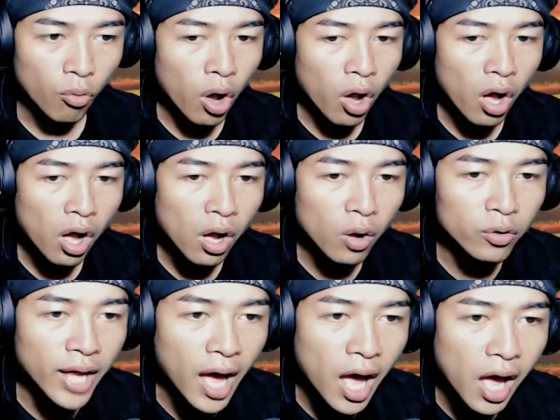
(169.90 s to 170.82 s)

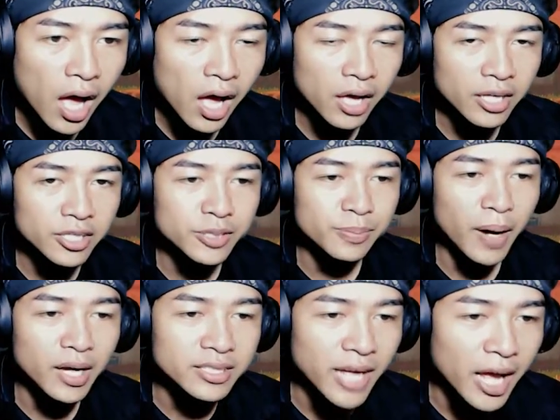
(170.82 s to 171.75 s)
Wow, nice.
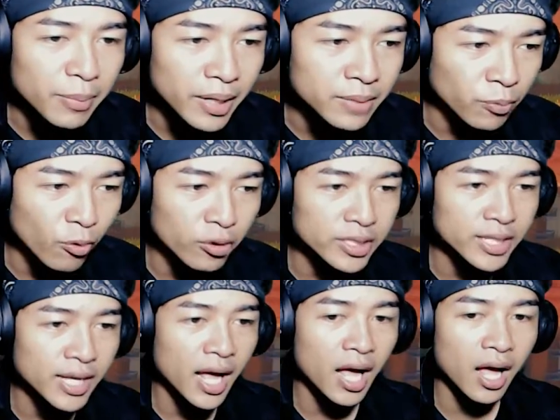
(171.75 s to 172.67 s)
My time at
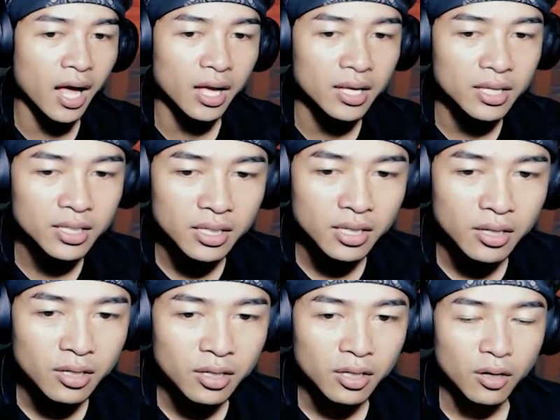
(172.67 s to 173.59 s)
Portia.
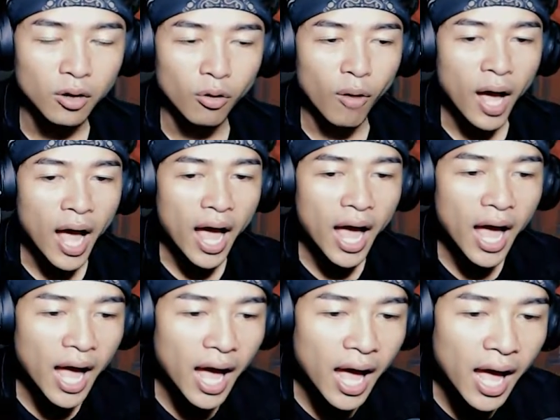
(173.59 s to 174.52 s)

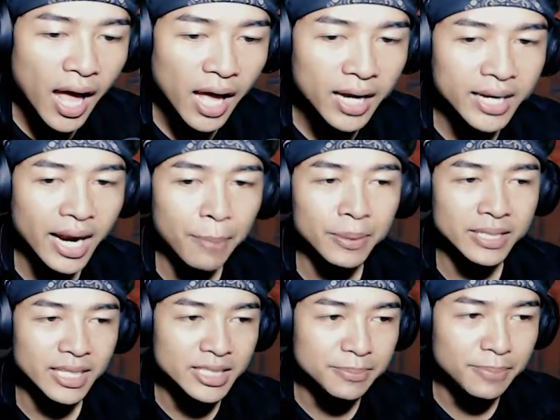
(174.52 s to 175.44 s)
Wah,
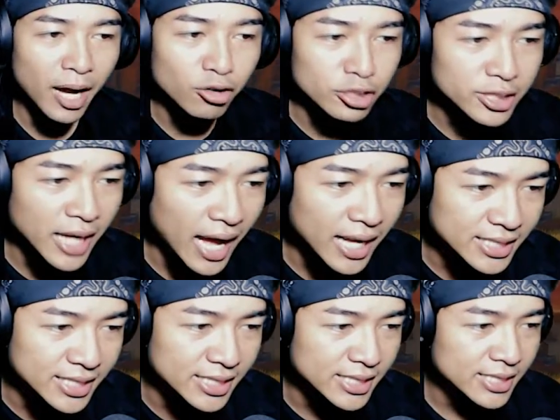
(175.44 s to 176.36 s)
grafiknya sih bagus,
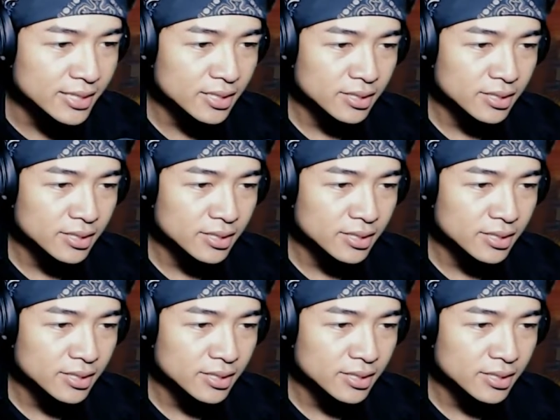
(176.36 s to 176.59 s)
guys.